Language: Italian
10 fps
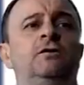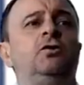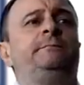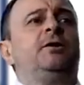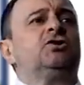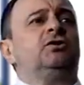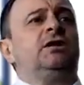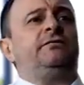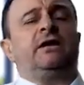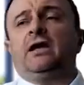Non posso
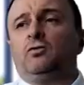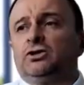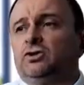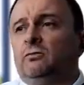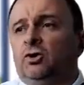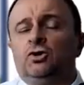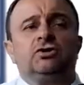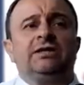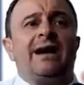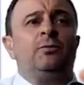dirvi che in questo mondo
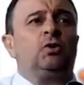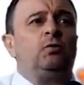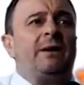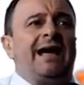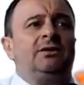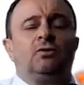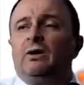stiamo rubando